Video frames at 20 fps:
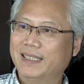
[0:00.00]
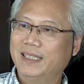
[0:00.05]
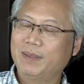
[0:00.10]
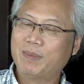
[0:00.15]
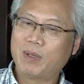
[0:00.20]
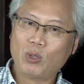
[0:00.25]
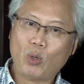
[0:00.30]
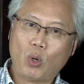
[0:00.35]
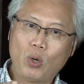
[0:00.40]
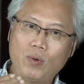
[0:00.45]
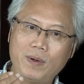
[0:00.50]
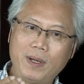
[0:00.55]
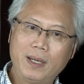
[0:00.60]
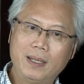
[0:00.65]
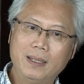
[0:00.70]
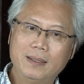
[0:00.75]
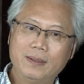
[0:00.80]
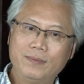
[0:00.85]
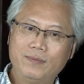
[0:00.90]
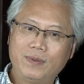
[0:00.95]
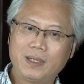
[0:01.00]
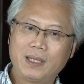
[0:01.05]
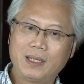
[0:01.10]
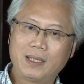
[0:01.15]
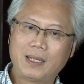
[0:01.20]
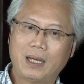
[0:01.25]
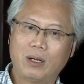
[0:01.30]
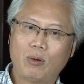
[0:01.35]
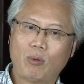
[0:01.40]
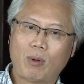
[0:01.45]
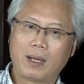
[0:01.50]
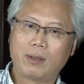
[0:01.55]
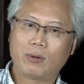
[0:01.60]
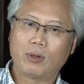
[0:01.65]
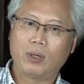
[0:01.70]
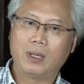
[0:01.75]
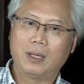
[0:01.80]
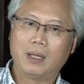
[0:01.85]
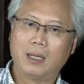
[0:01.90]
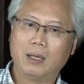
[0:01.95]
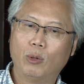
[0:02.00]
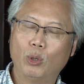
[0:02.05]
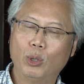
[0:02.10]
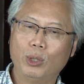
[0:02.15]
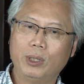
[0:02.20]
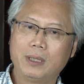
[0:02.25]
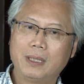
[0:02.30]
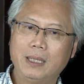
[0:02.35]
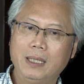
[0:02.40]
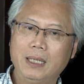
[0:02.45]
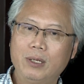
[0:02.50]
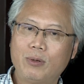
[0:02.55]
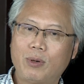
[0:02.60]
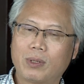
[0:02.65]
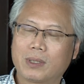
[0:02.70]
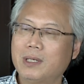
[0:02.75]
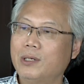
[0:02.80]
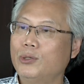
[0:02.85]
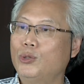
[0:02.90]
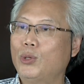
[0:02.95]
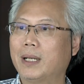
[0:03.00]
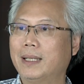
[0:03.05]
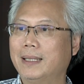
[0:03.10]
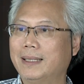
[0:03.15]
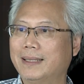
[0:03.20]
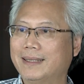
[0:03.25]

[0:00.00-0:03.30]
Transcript: nhưng mà đối với với cái thể loại gọi là hồi ký hoặc tự truyện ấy,